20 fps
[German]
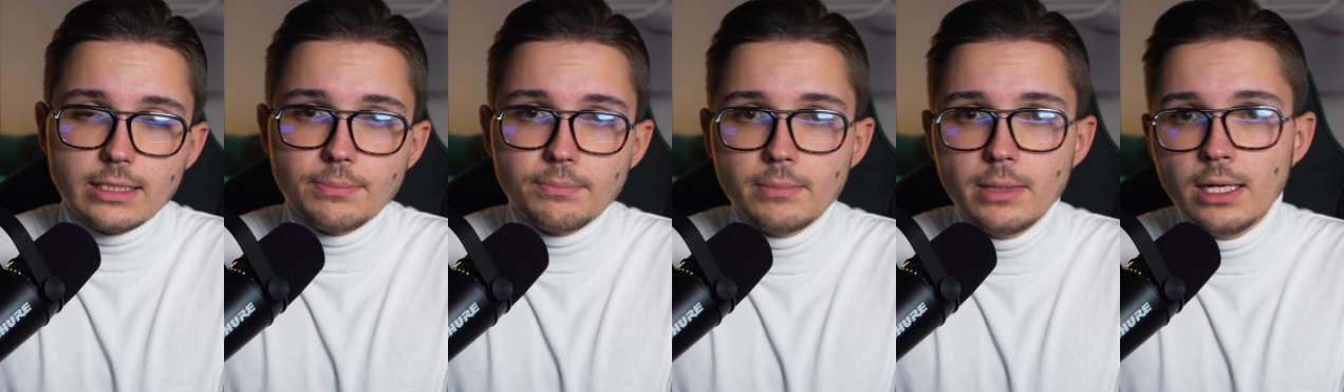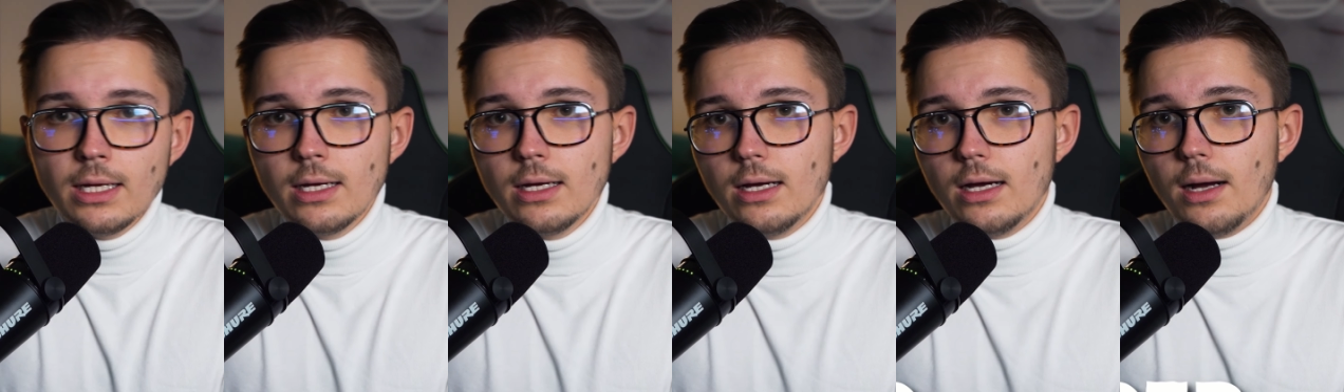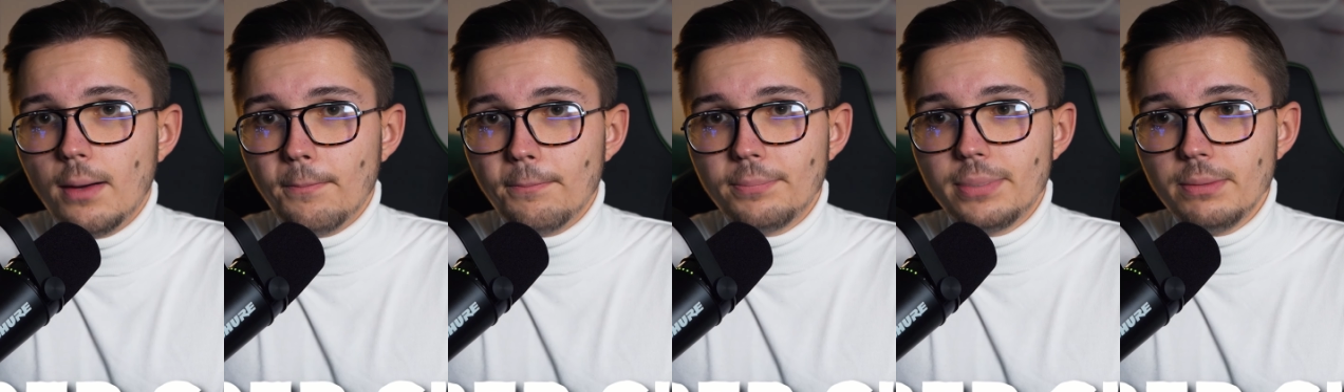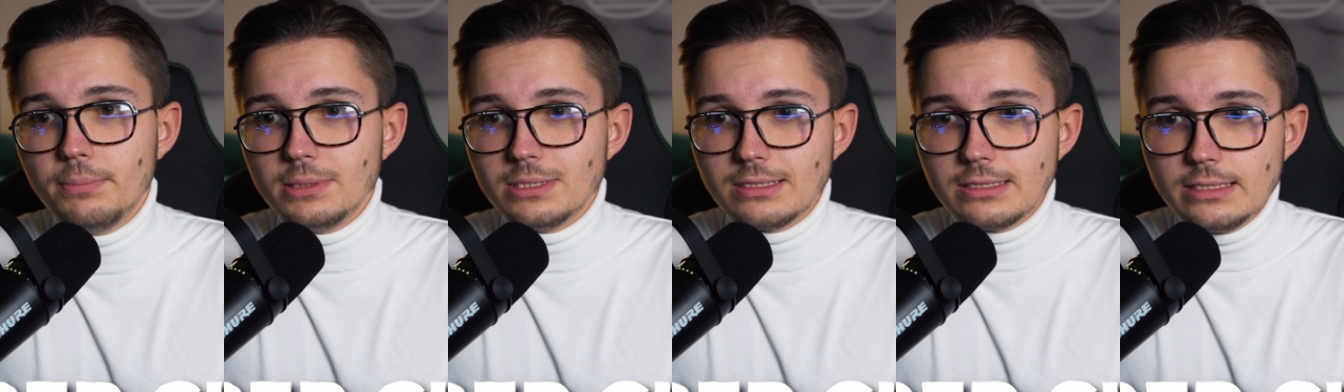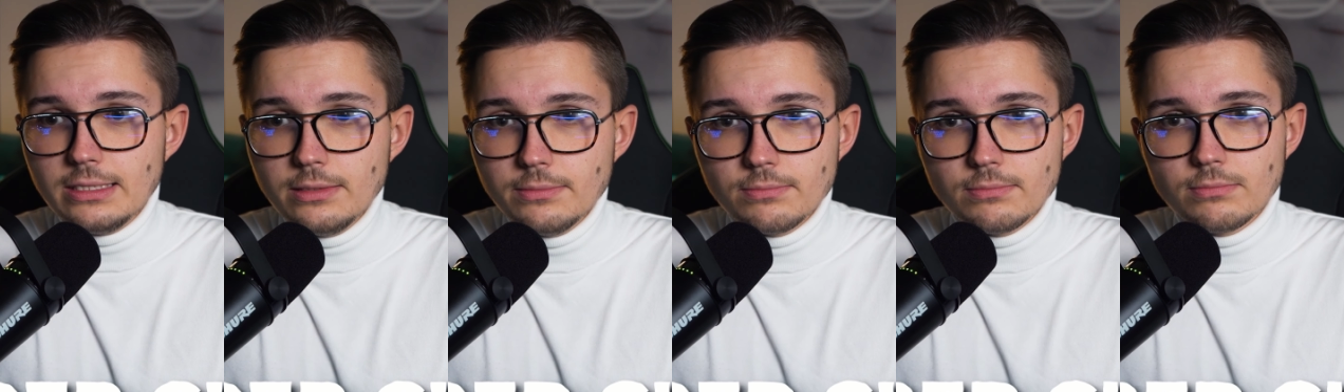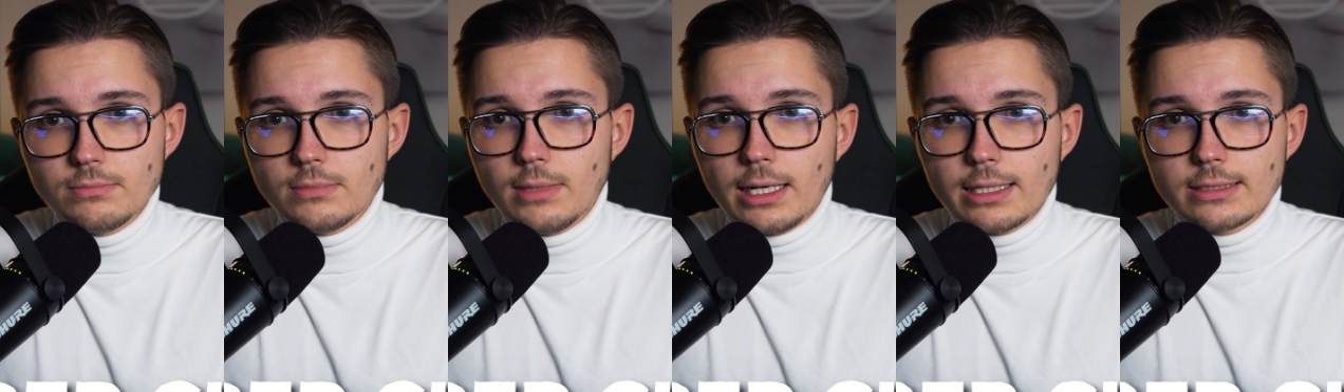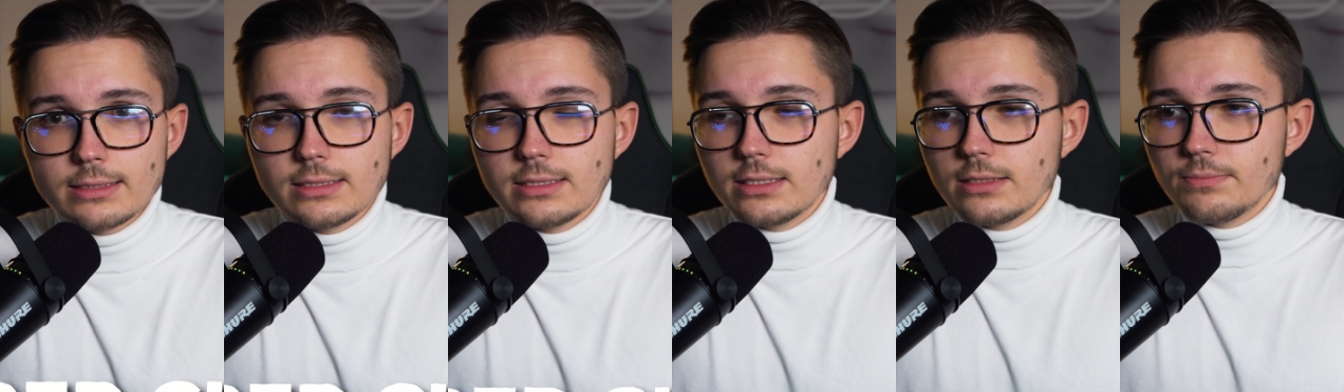eben ähm,
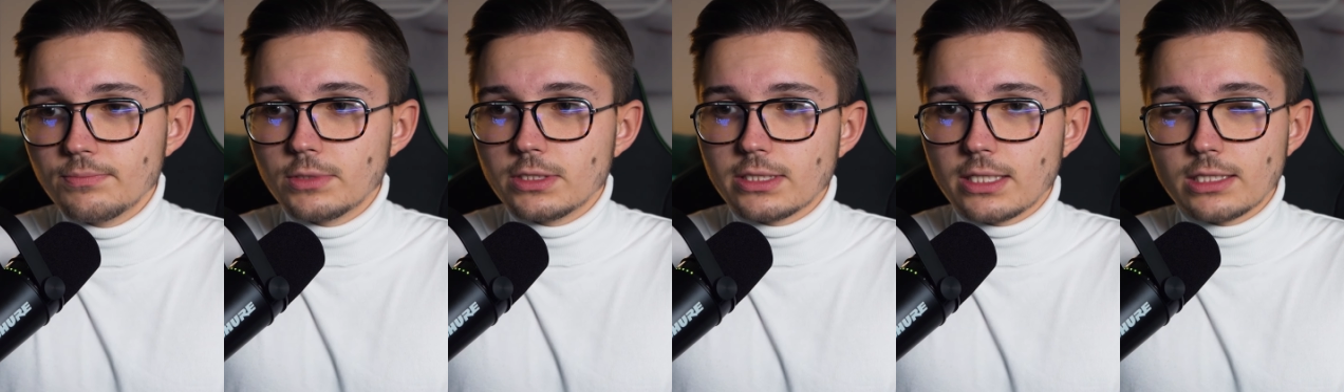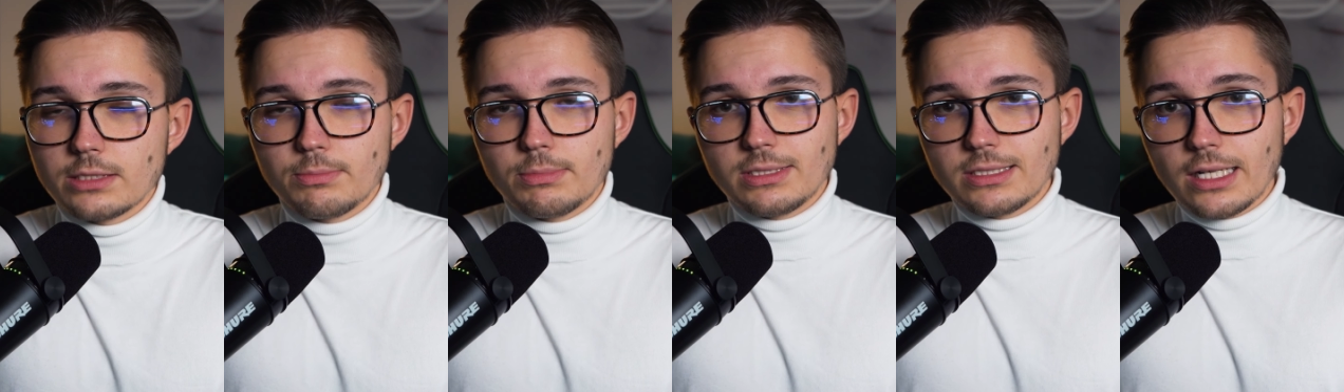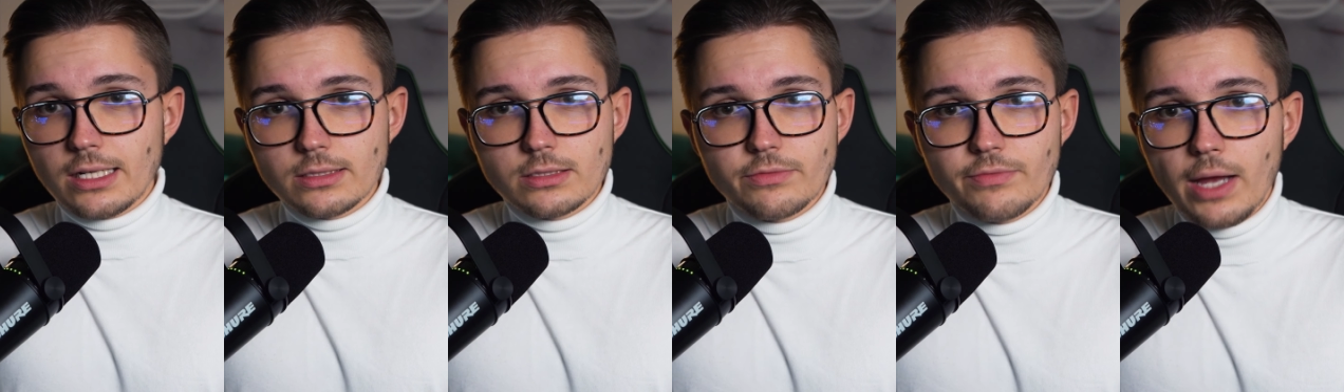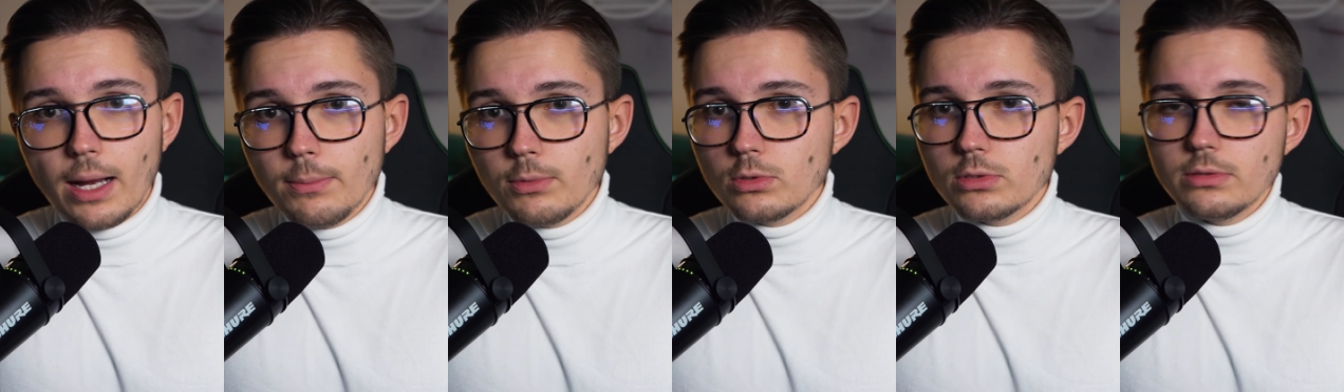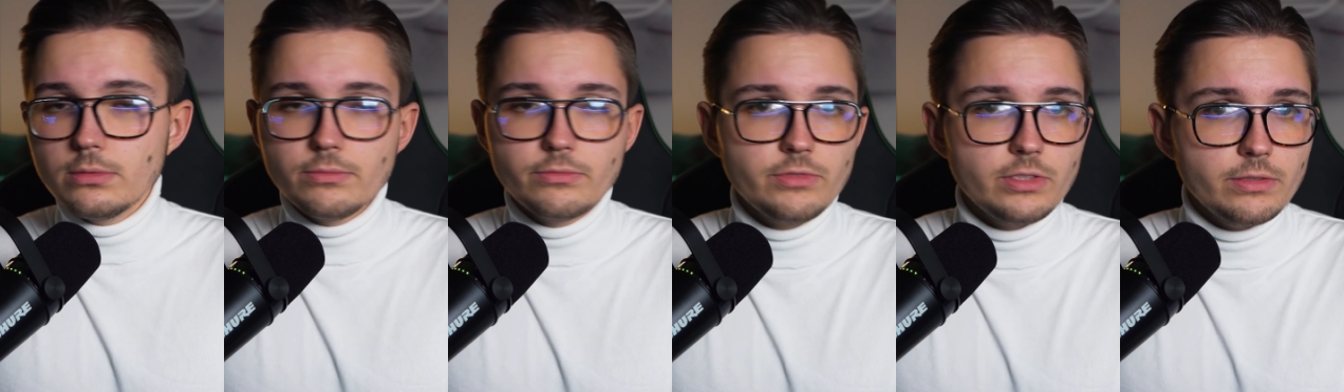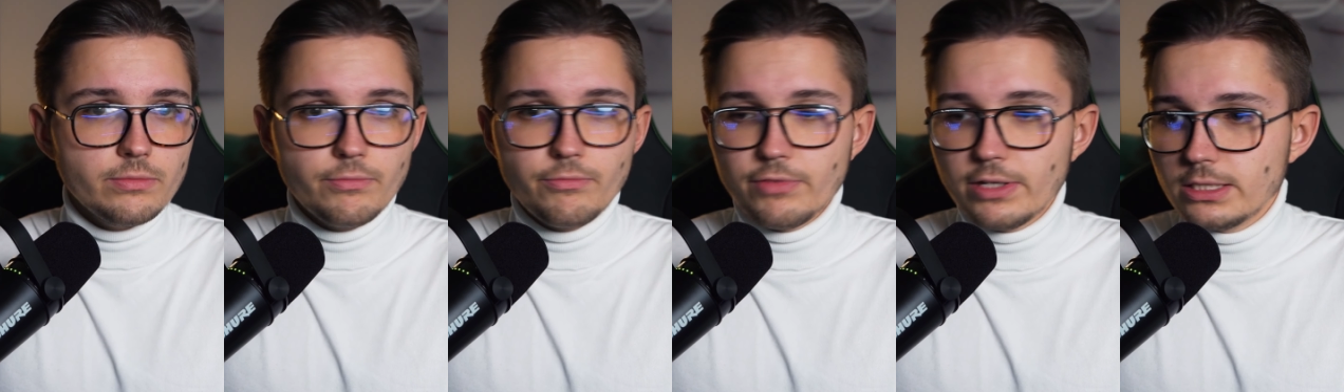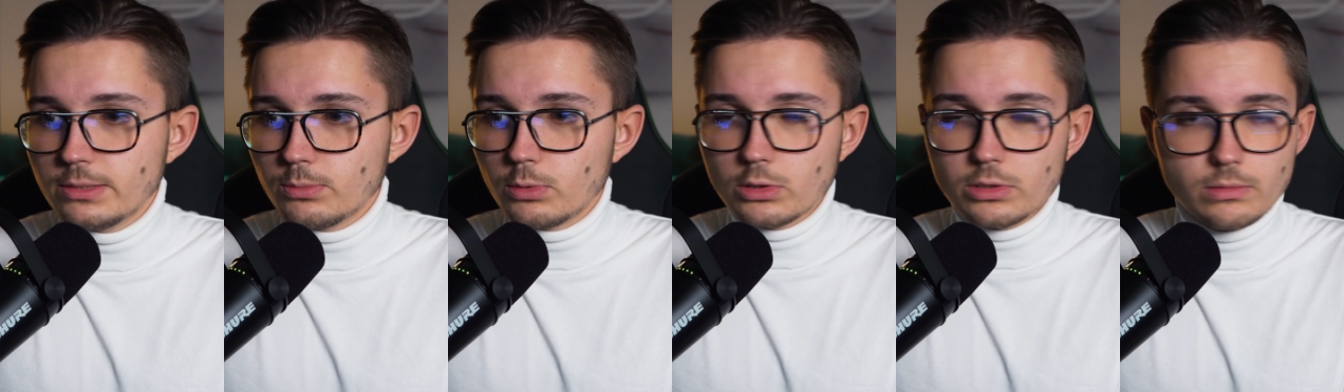PPC-Marketing, das heißt bezahlte Werbungen wie
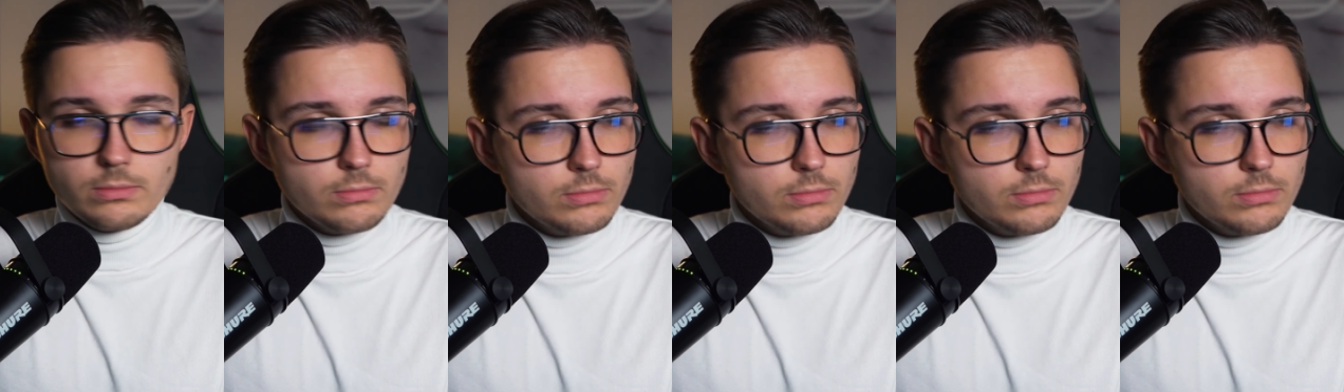Facebook,